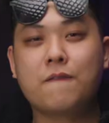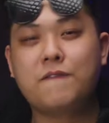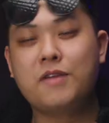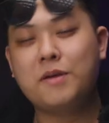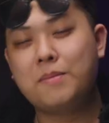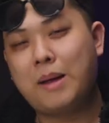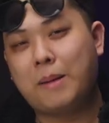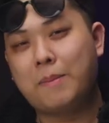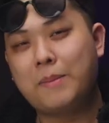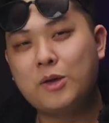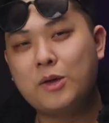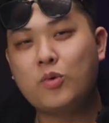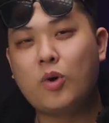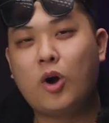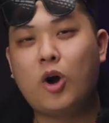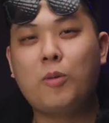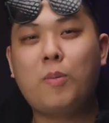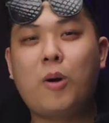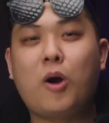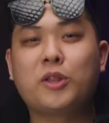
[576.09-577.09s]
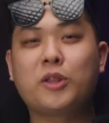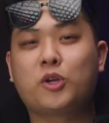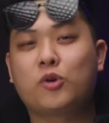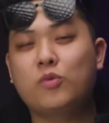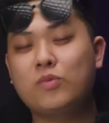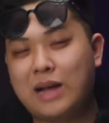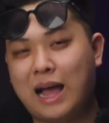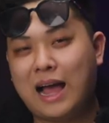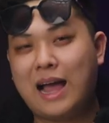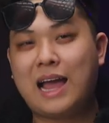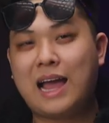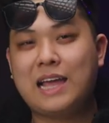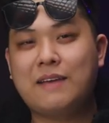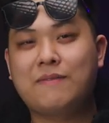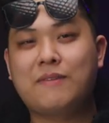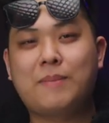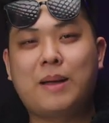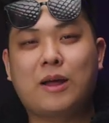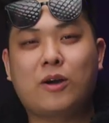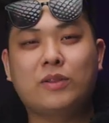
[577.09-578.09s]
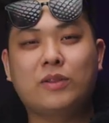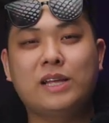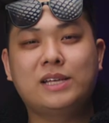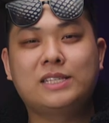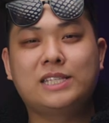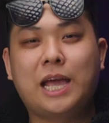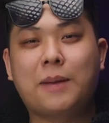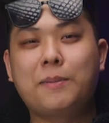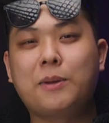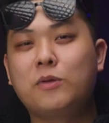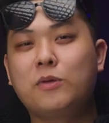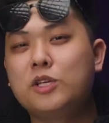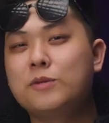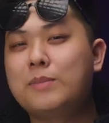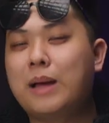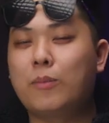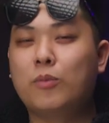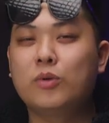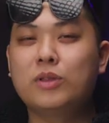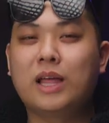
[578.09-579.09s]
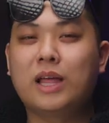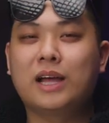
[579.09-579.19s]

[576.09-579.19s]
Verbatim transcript: Phiên bản Mỹ của Old oh Boy thì cũng khá hay và bạn có thể xem nếu như bạn muốn